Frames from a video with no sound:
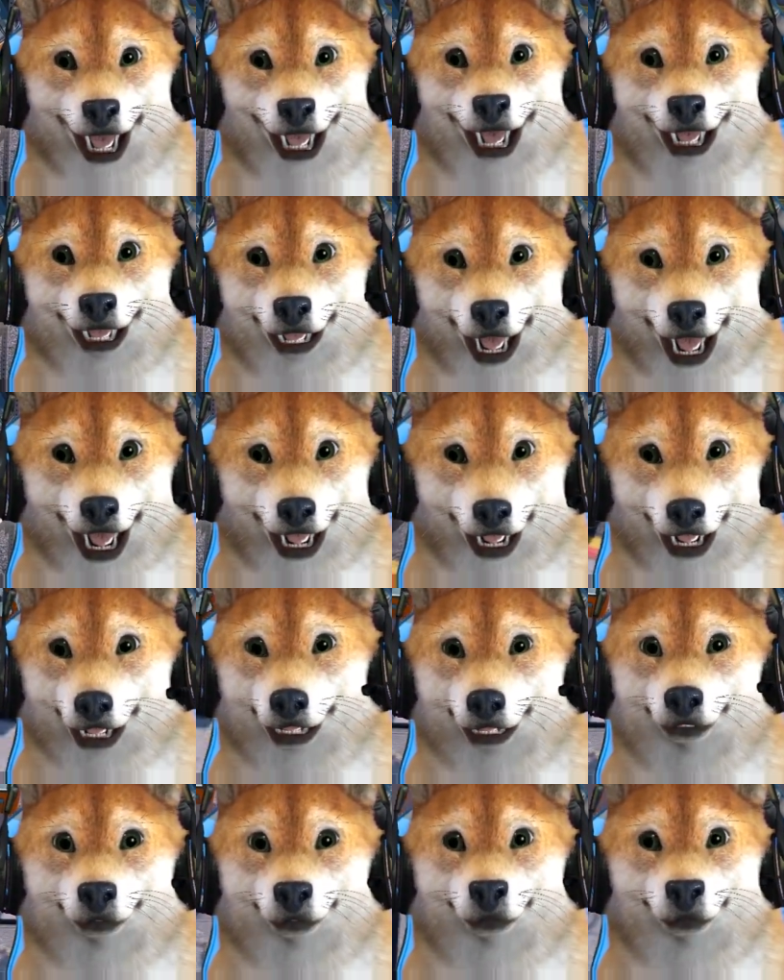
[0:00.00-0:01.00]
Haben Sie recht.
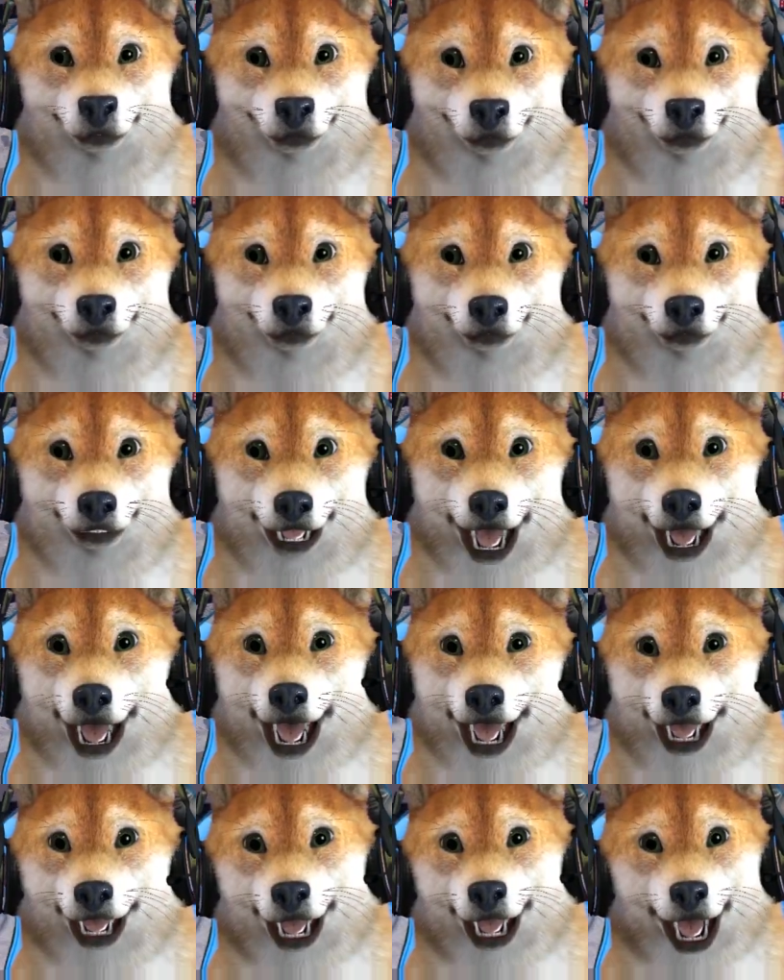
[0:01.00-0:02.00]
Das ist
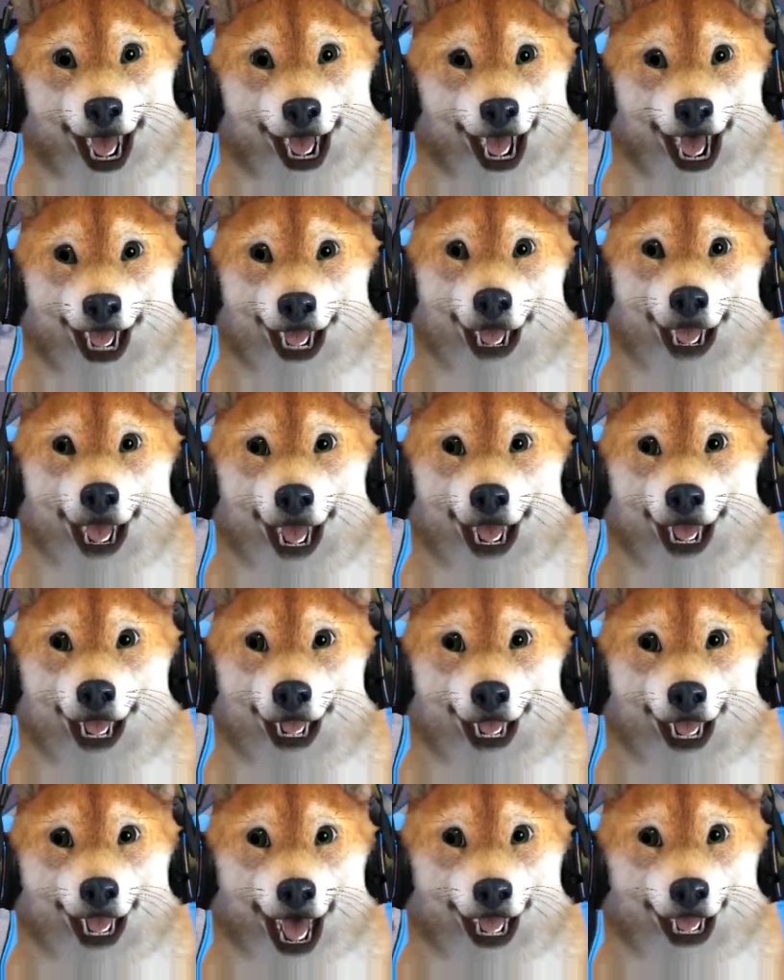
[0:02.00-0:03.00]
voll cool, dass auch hinten die
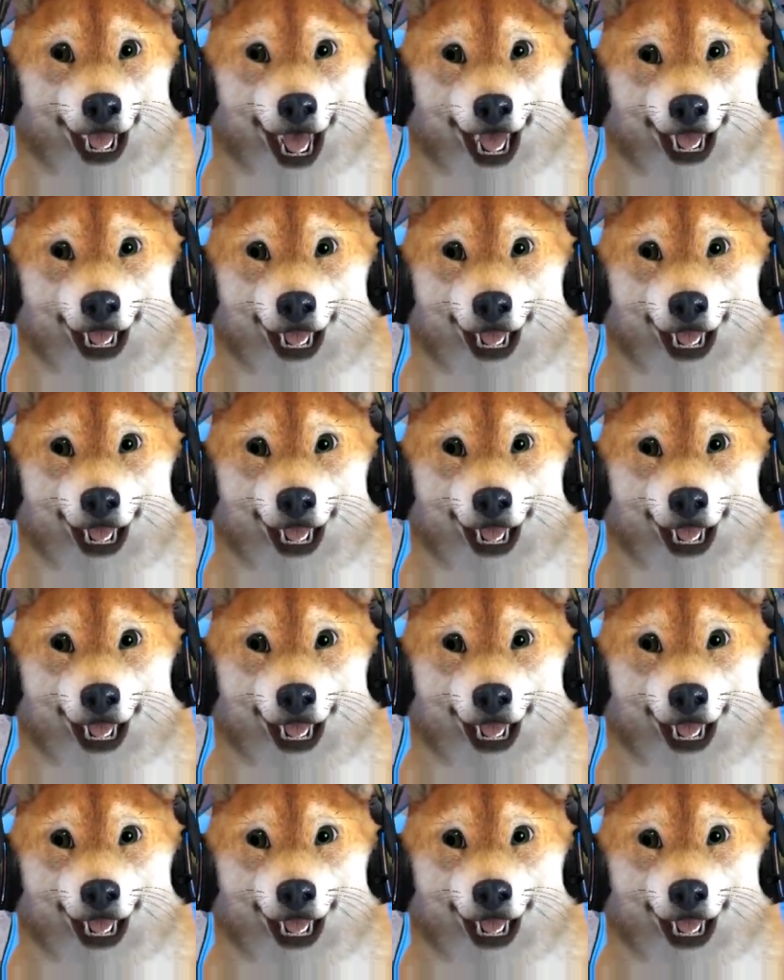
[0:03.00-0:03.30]
Türen aufgehen.